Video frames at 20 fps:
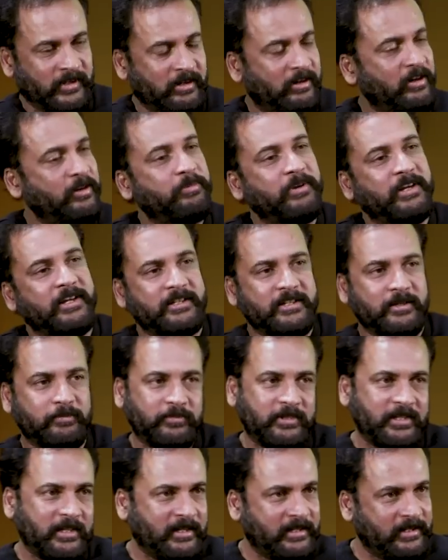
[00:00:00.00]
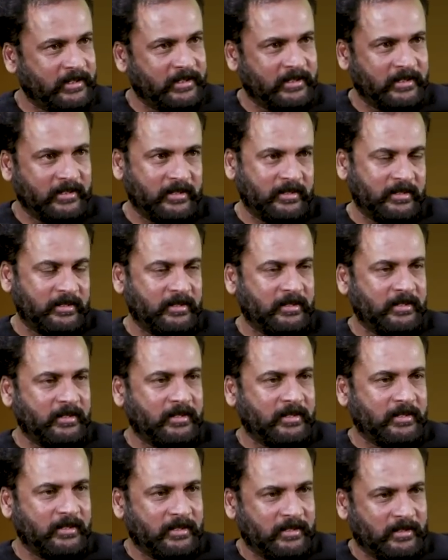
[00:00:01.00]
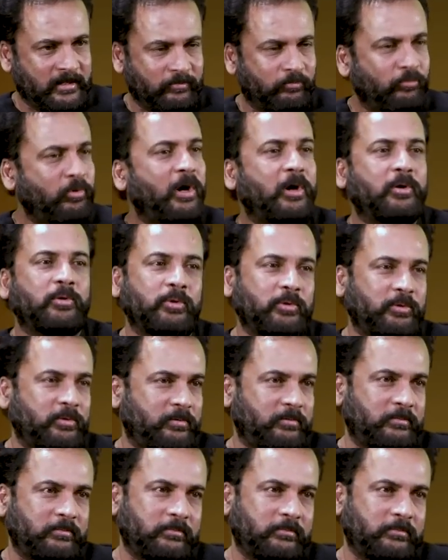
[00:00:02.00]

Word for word: వాడి పేరు చెప్తే బాగోదు